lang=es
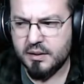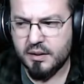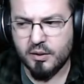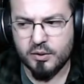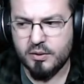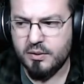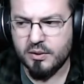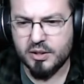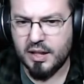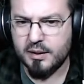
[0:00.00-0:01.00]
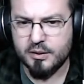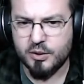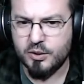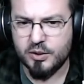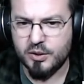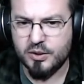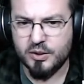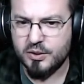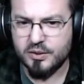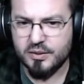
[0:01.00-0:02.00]
No, no se la... No, no,
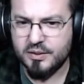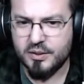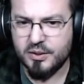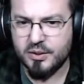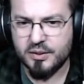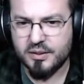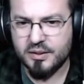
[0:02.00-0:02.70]
no, no, no.